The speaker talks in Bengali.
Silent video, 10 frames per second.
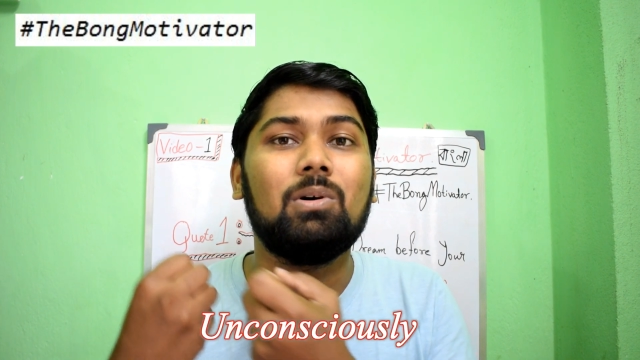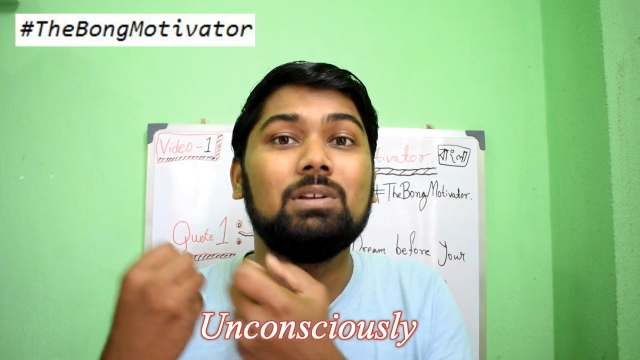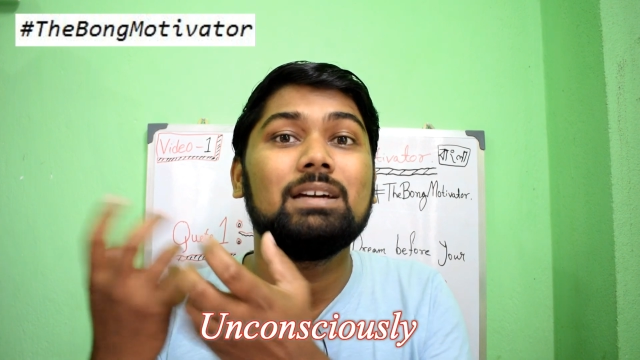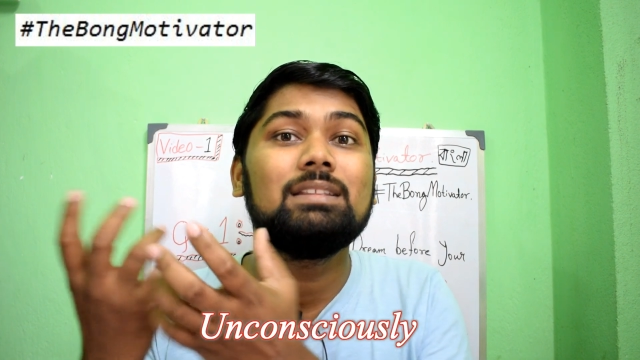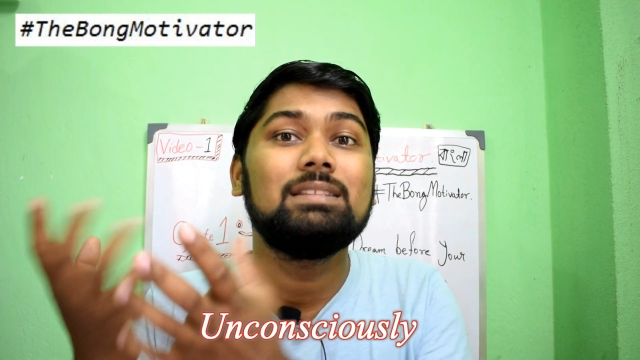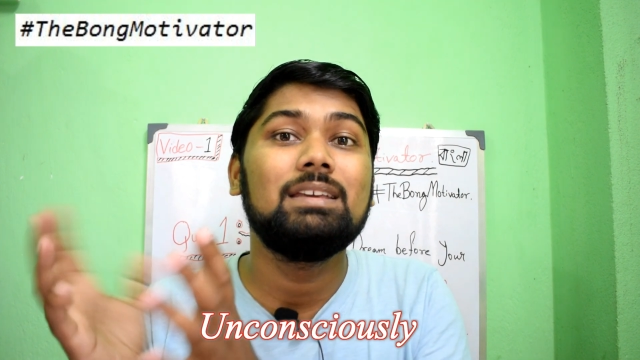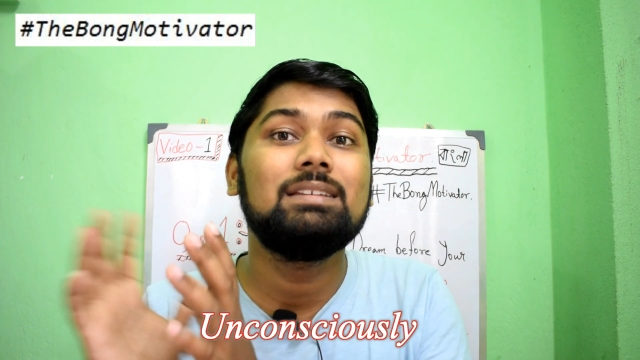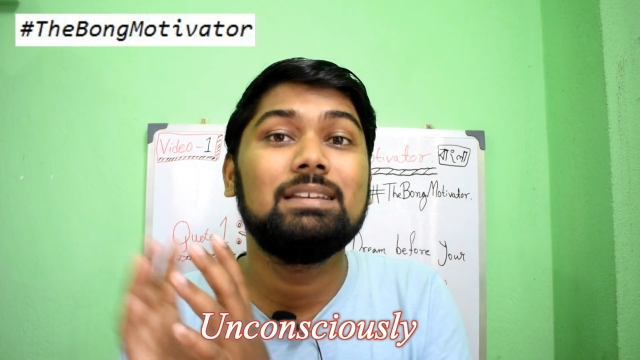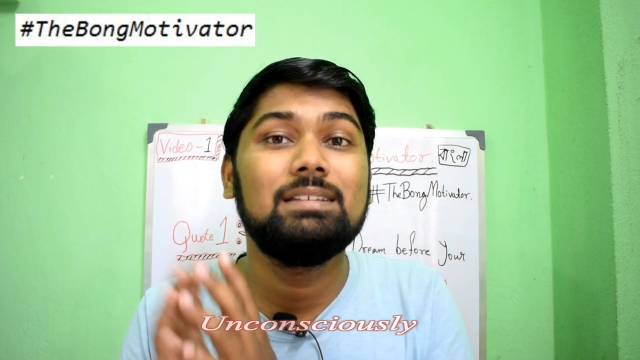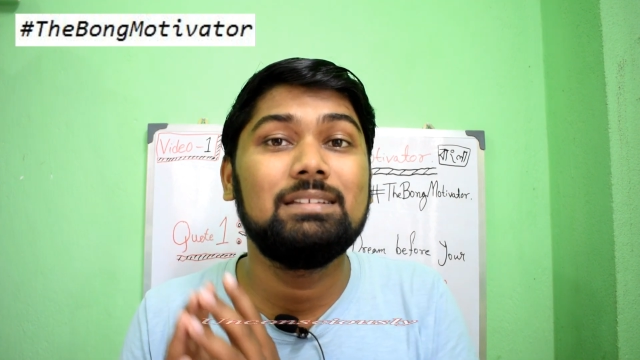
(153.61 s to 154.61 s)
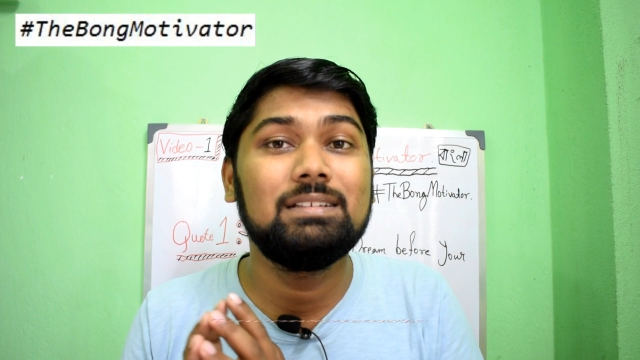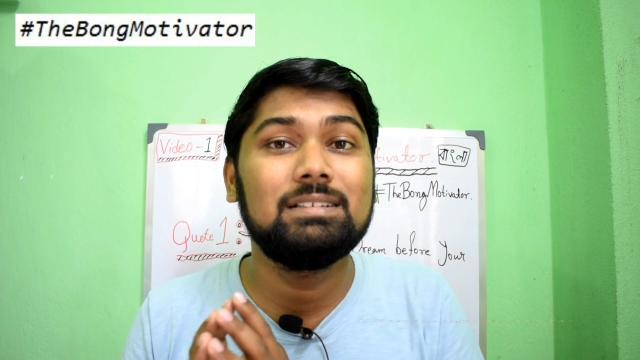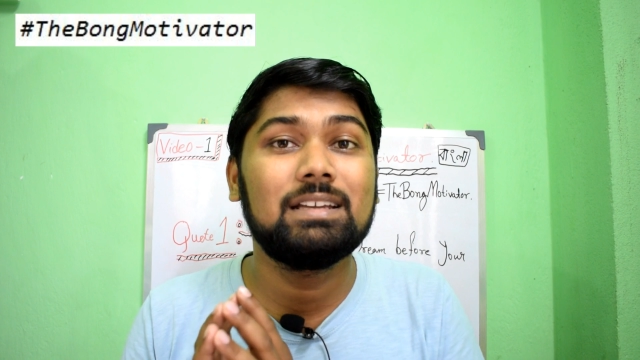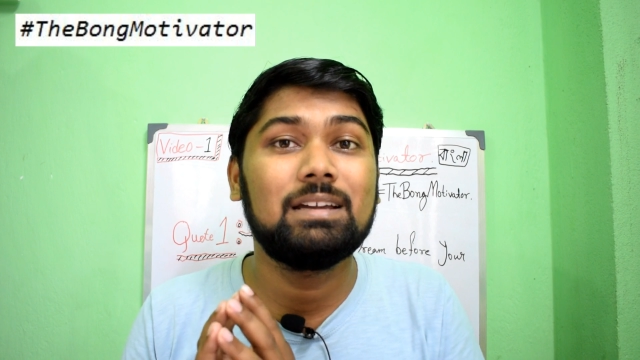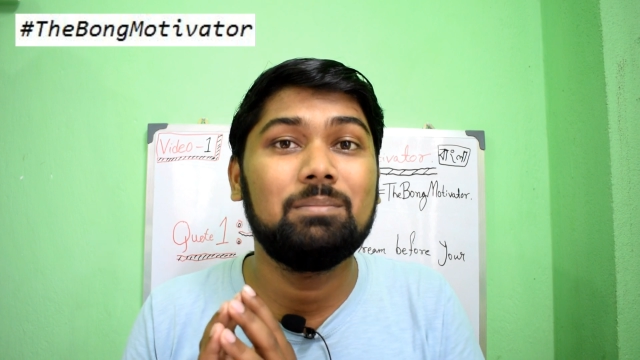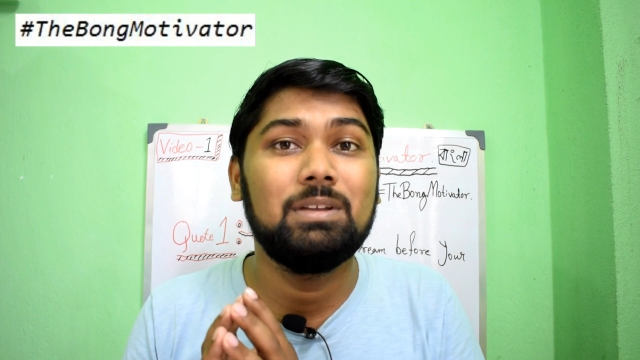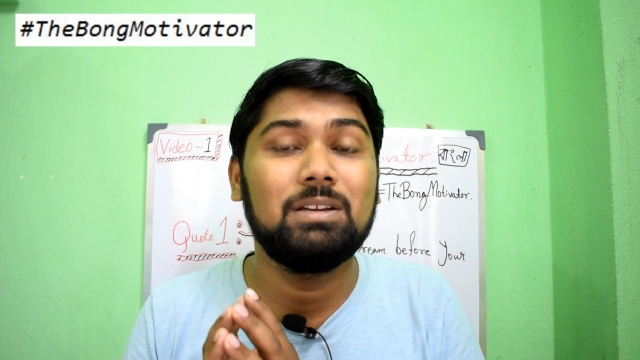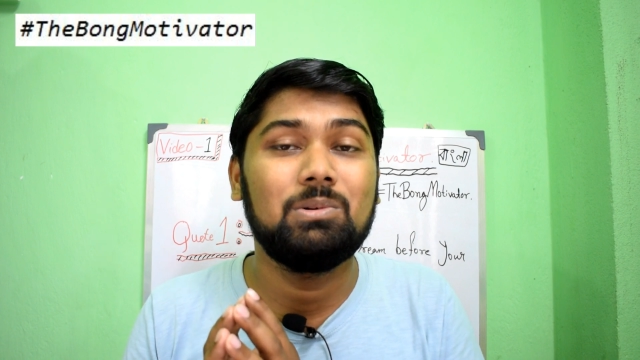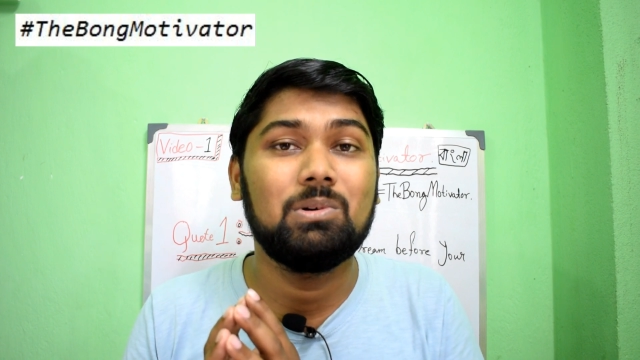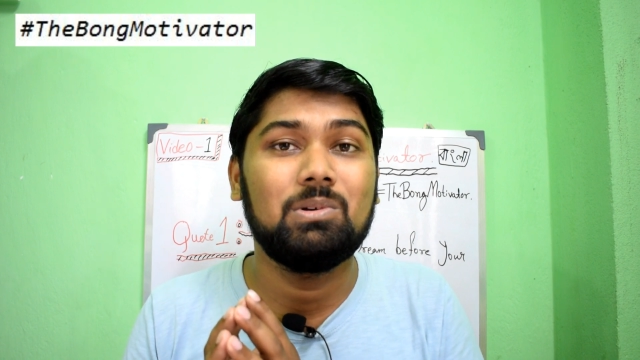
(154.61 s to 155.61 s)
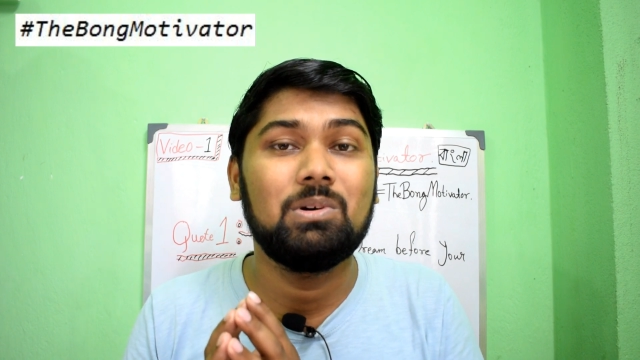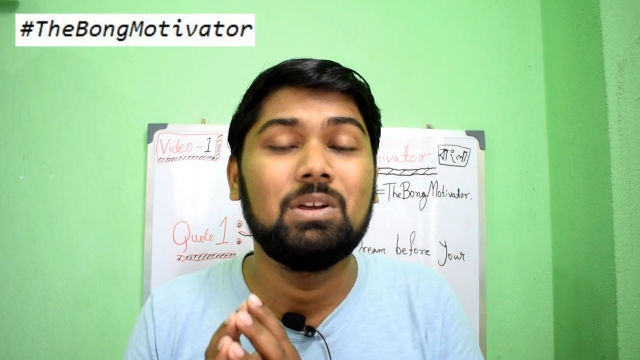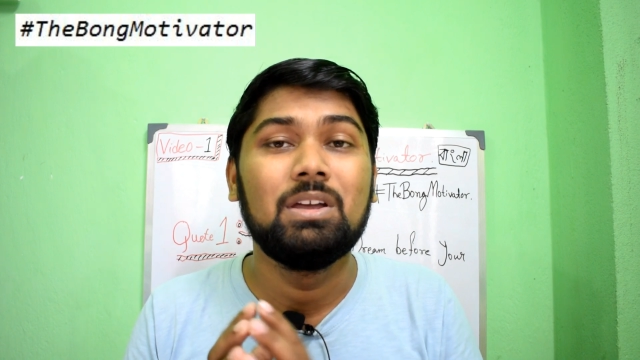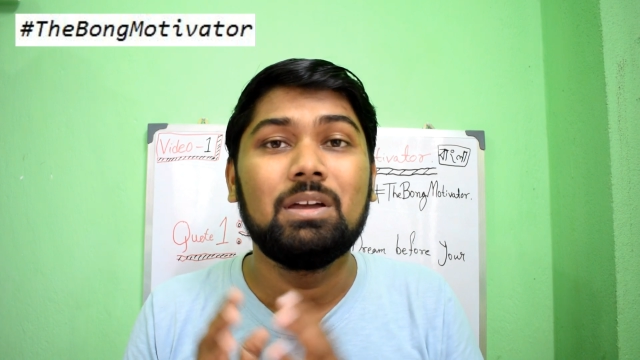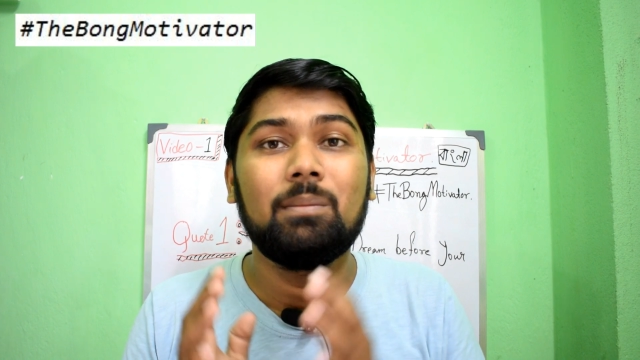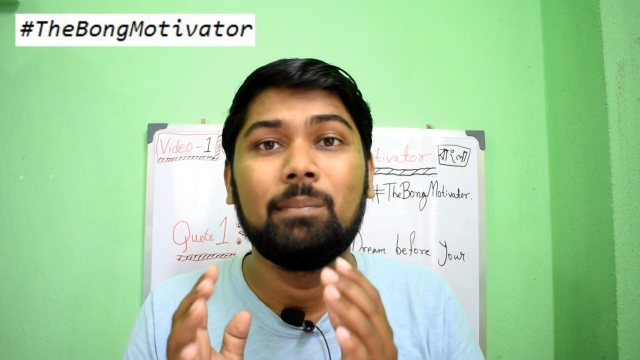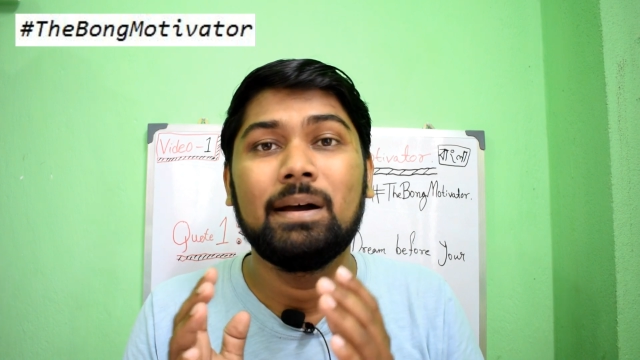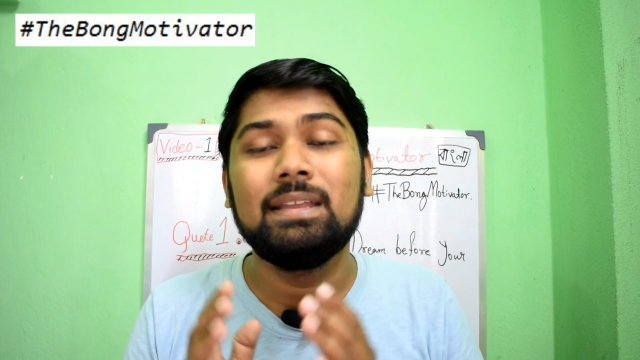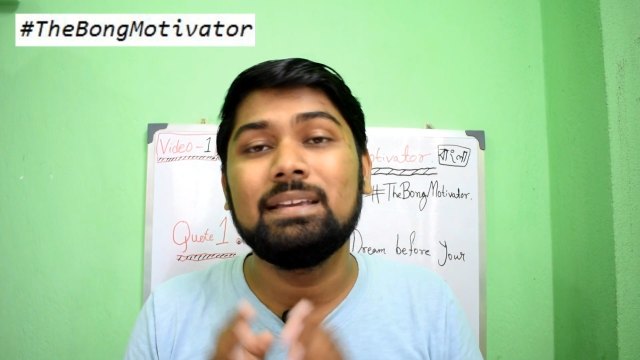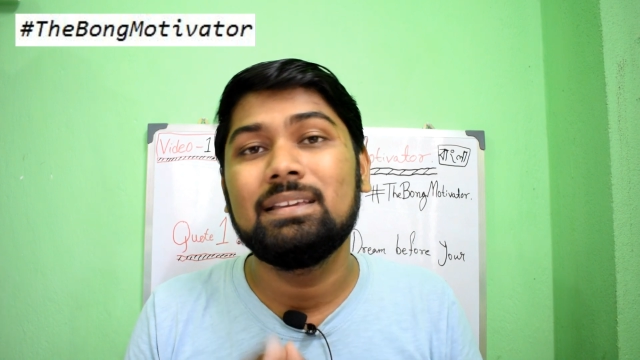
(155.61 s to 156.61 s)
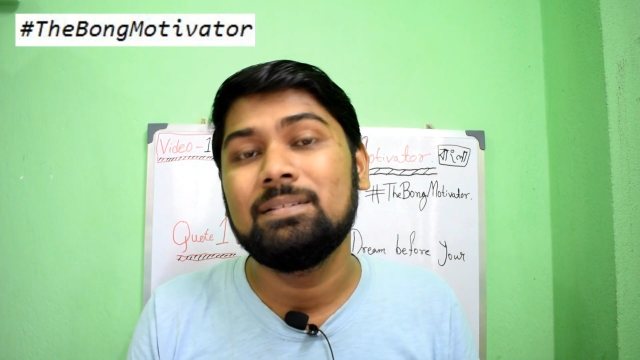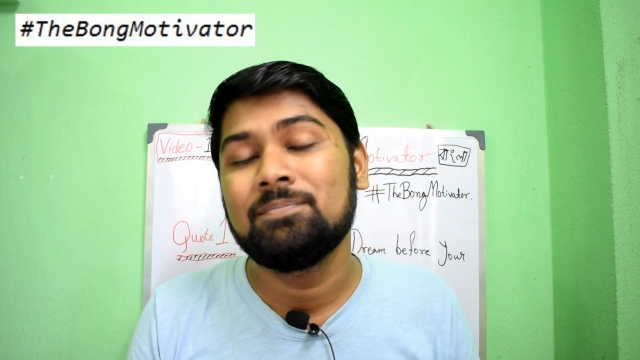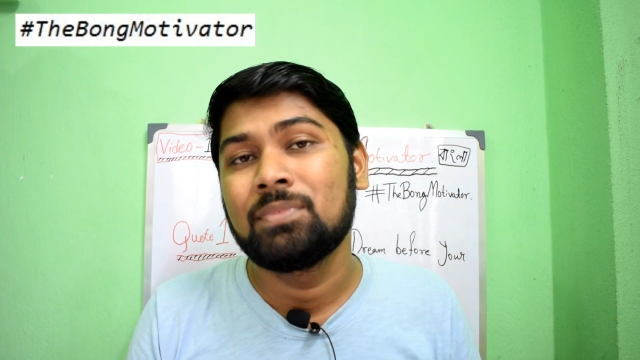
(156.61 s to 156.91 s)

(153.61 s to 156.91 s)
অজান্তেই সেই জিনিসটাকে ব্রেক করো মানে কি